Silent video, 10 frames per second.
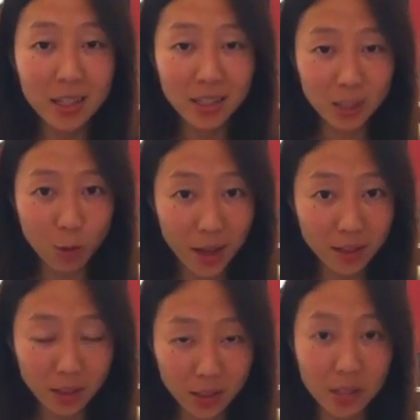喜
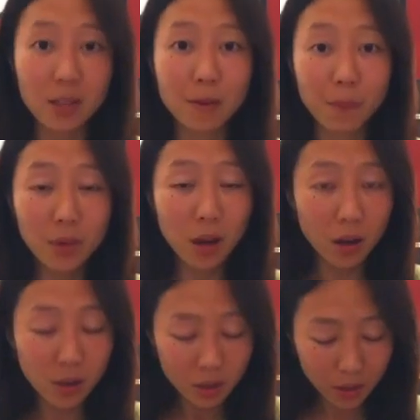欢的喜，
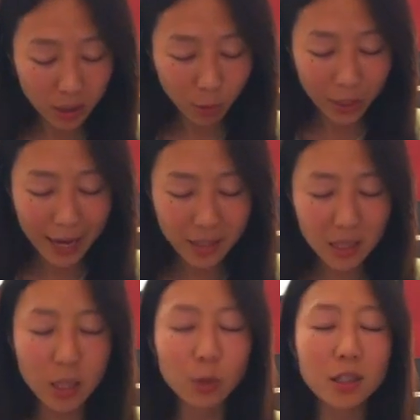好，给我来
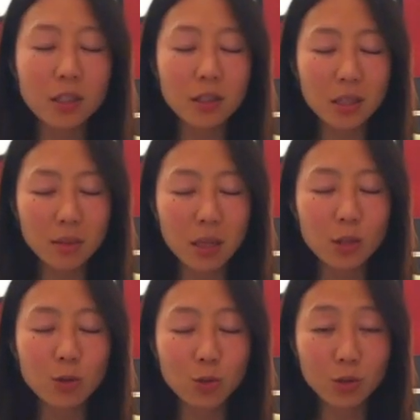信，给我你的姓
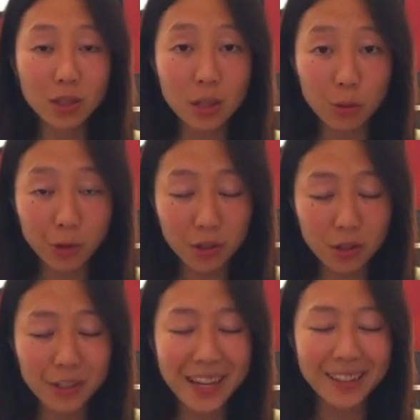名、出生年月
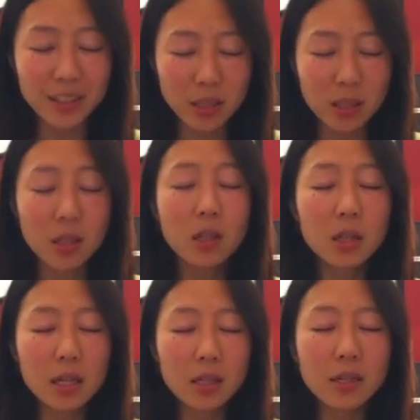日、详细
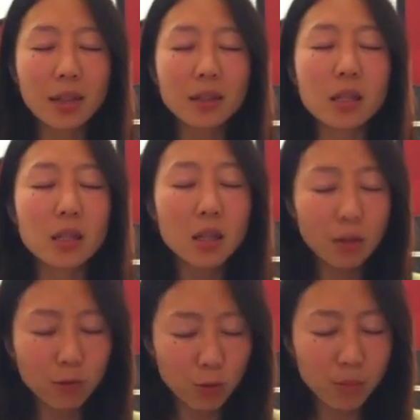影响你
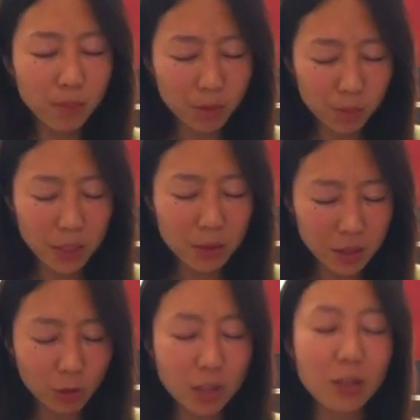负变、
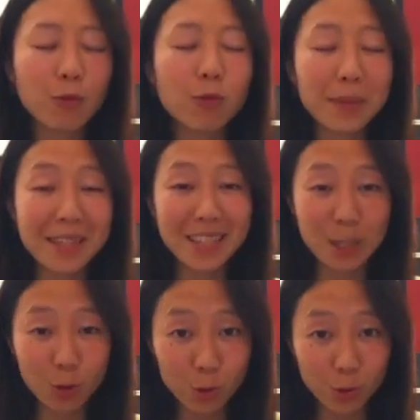造成你负面
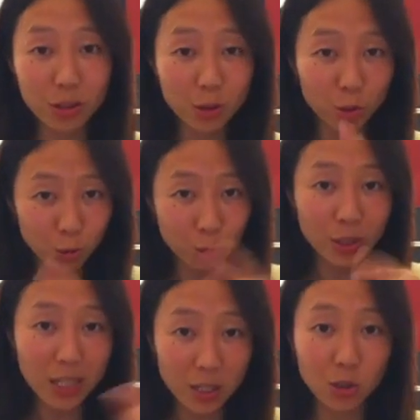情绪的具
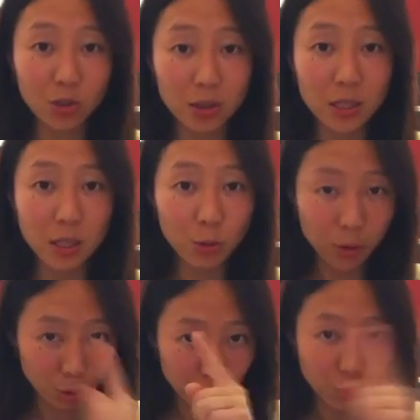体事件，
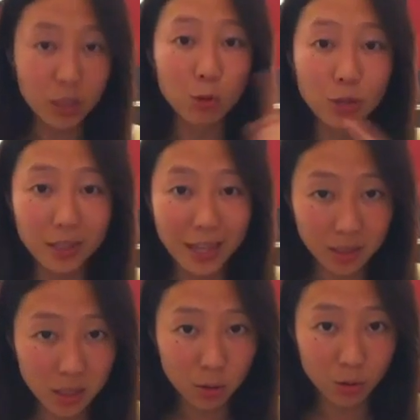越具体越
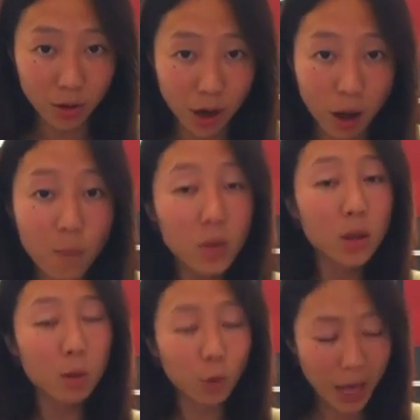详细越好，
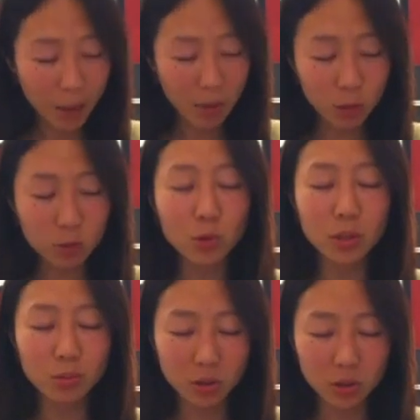我来评估
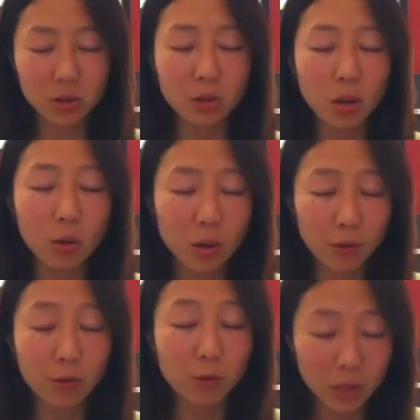是不是时候回
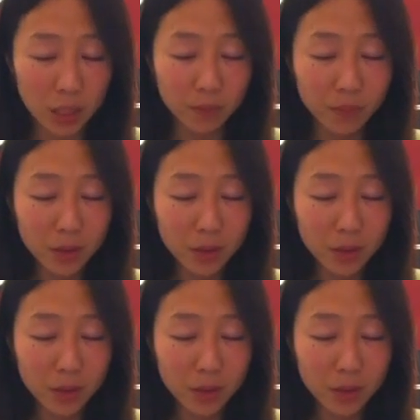复您。